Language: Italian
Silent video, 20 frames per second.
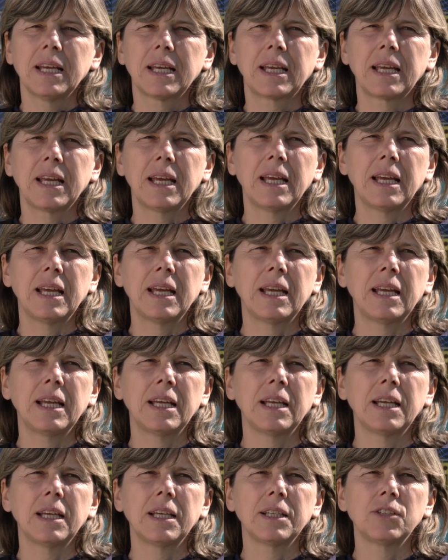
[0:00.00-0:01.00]

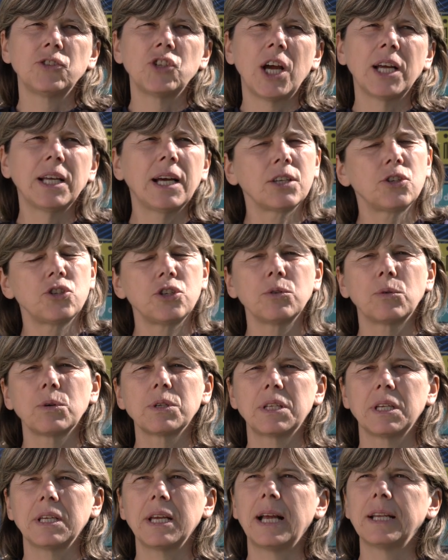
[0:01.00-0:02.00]
che già a
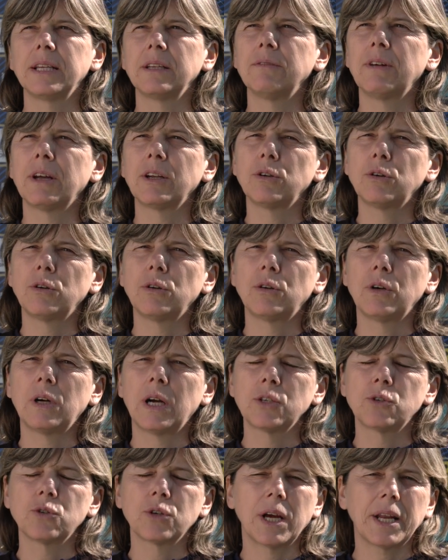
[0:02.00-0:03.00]
5-6 anni vanno
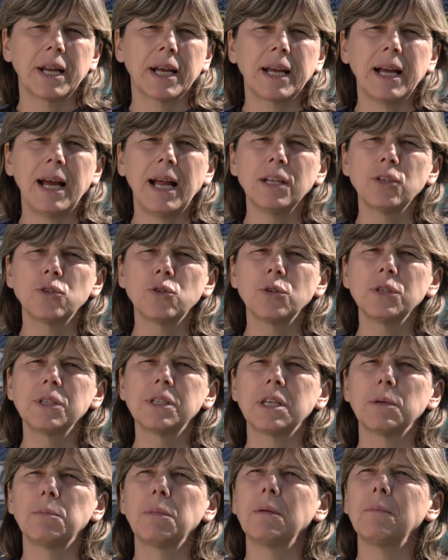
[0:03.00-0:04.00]
a giocare a calcio
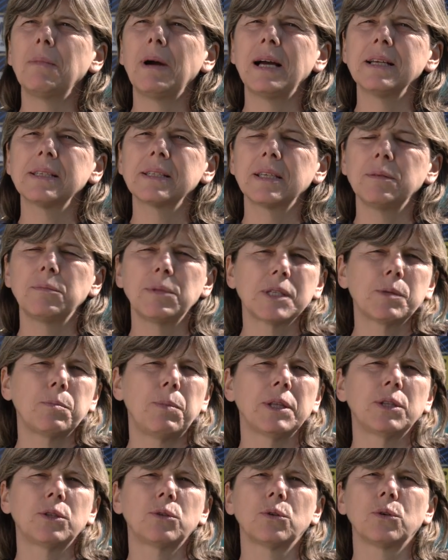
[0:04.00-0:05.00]
insieme ai maschi, mi
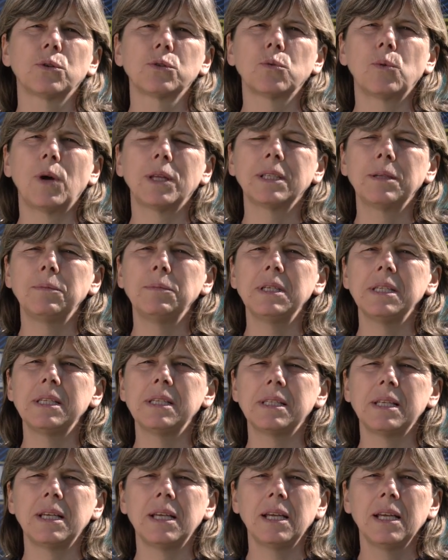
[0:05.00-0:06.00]
aspetto squadre
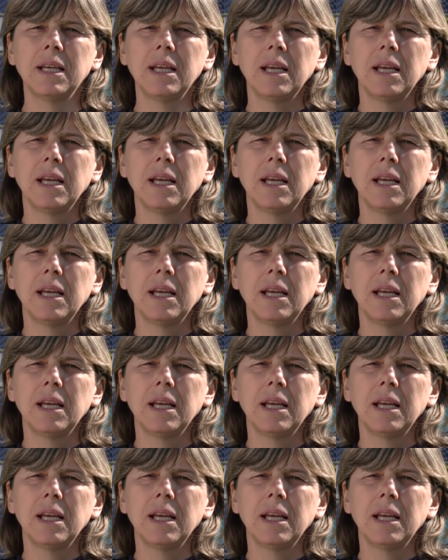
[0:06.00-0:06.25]
miste